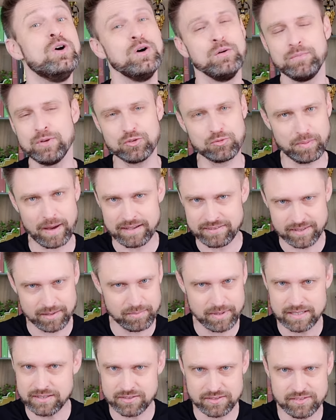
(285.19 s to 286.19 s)
Meus pais
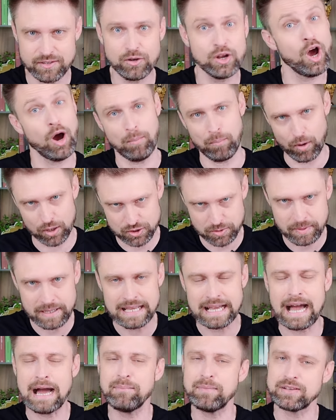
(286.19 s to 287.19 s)
também diziam: não, pode
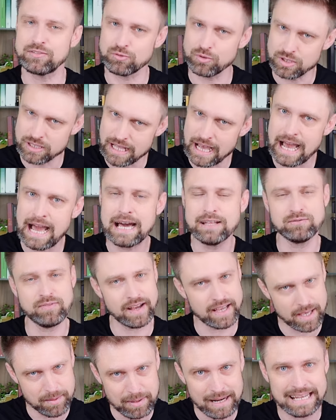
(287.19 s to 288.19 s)
brincar, mas cuidado, não vai
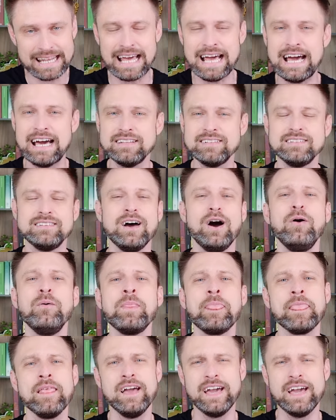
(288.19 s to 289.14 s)
quebrar nada e tal.